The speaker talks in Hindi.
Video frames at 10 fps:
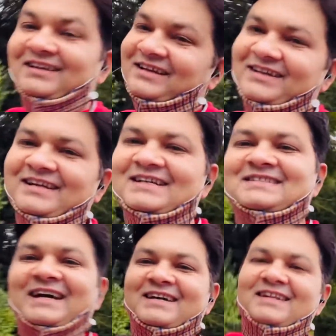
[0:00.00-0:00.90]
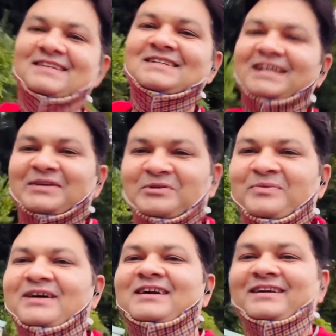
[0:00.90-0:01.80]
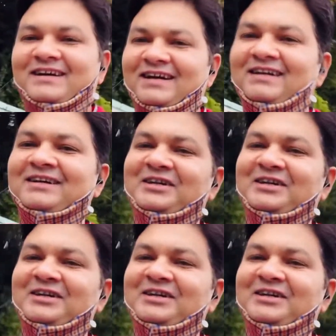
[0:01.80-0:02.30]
लेकिन आज साइकिल के चालान पर पकड़ लिया है